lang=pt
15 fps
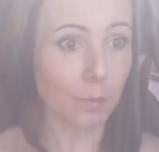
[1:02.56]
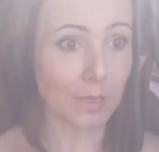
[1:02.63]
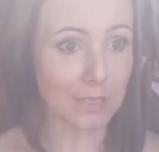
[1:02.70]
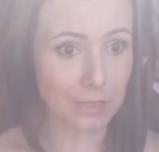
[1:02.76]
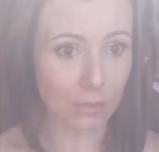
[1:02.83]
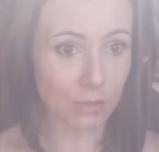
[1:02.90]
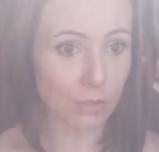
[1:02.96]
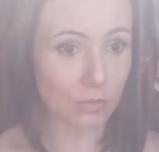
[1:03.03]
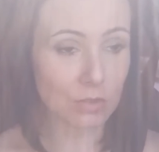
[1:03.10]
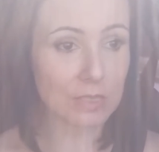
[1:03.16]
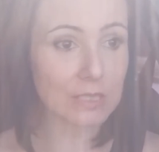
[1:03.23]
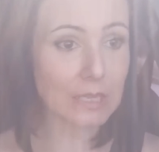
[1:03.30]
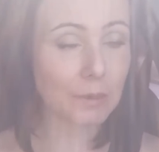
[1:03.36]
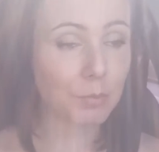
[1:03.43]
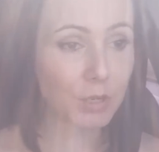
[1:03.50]
Mas eu não
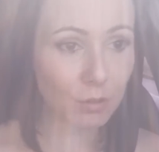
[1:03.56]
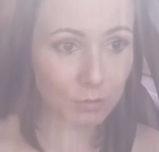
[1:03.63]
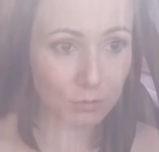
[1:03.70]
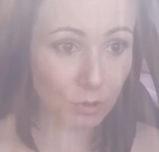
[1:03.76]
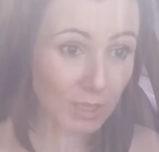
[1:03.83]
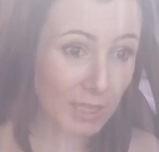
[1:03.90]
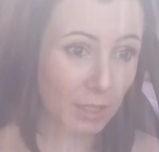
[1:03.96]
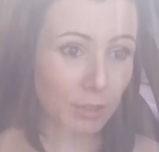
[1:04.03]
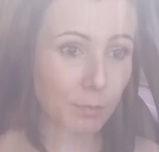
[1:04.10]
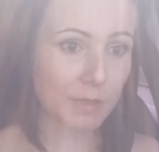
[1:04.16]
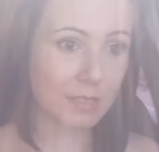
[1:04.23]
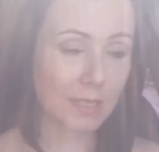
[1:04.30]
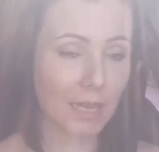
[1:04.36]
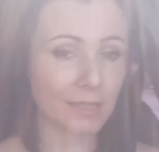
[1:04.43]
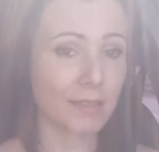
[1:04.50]
sei porque eu não tô querendo
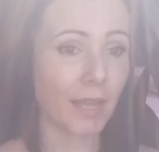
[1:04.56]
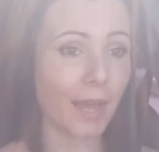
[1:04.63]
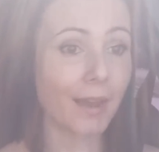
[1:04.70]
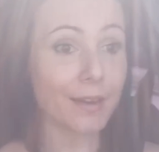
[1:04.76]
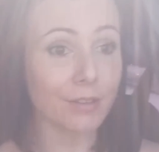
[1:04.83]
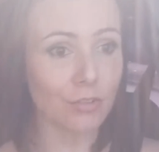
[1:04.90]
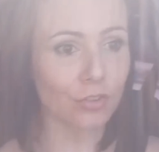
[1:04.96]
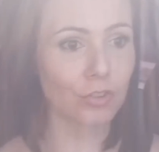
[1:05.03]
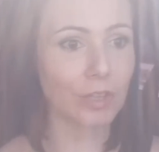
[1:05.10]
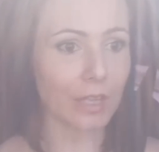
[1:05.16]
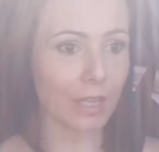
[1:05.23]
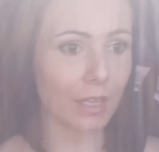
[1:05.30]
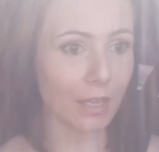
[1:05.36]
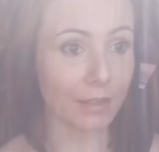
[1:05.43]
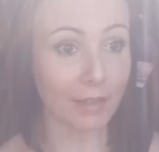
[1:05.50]
passar a tarde,
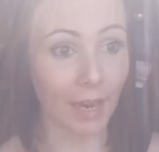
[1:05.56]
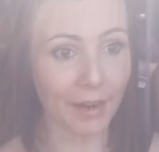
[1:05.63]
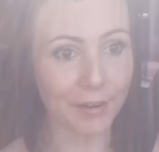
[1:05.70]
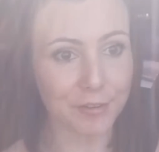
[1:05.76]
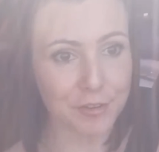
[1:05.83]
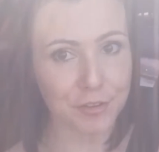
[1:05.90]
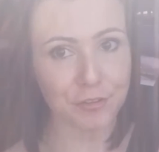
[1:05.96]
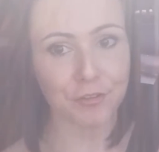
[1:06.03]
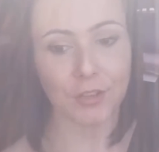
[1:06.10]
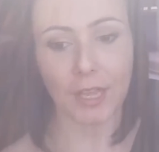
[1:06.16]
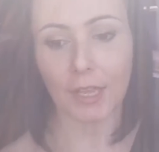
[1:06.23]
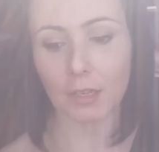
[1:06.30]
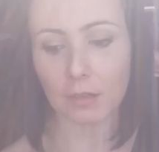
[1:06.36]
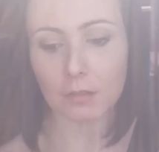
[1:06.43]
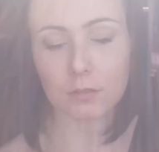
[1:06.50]
a tarde
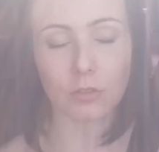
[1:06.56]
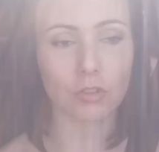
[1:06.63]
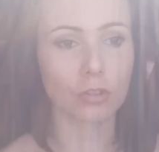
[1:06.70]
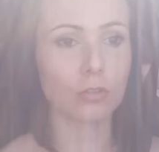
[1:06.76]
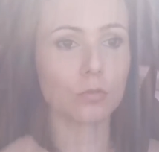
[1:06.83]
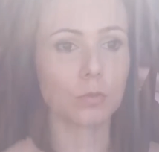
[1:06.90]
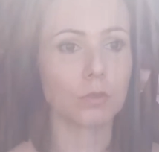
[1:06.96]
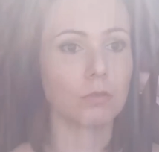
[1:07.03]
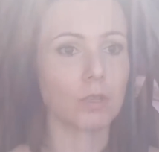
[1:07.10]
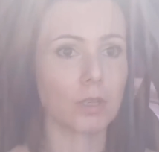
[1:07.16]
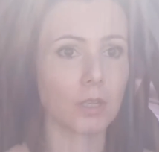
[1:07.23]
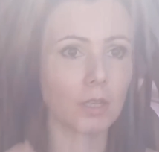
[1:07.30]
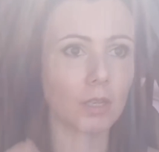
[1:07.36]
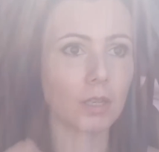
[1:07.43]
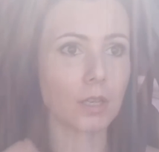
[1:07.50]
inteira. Deixa eu
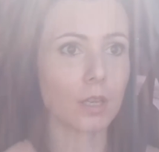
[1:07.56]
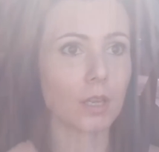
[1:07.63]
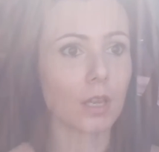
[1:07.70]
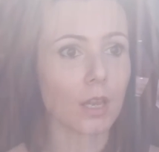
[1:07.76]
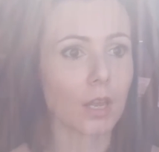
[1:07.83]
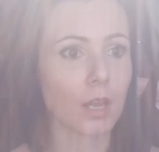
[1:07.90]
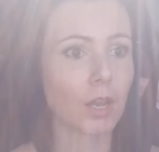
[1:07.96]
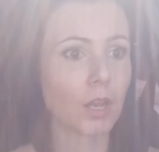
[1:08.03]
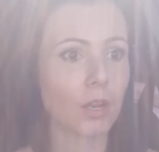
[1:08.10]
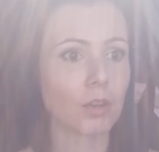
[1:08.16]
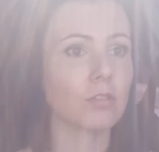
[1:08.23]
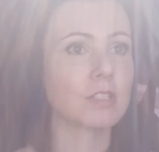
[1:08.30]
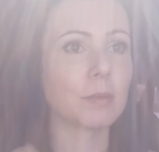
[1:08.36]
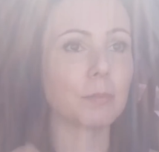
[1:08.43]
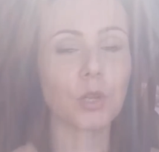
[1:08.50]
diminuir aqui.
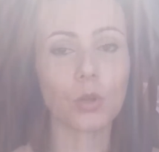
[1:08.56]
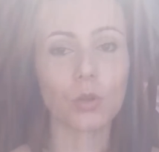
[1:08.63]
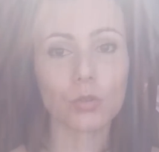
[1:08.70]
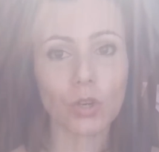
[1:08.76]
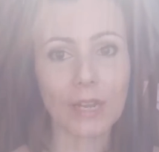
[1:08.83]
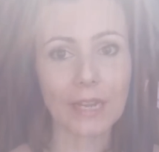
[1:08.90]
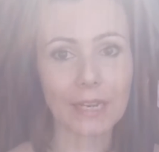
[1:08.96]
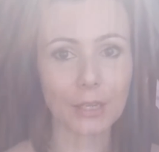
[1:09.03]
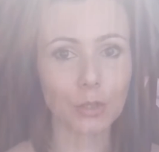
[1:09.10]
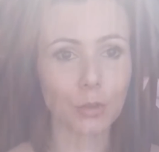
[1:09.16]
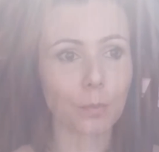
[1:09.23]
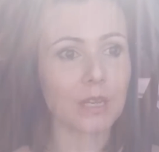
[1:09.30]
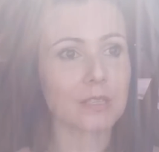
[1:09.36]
Eu não sei porque eu não tô querendo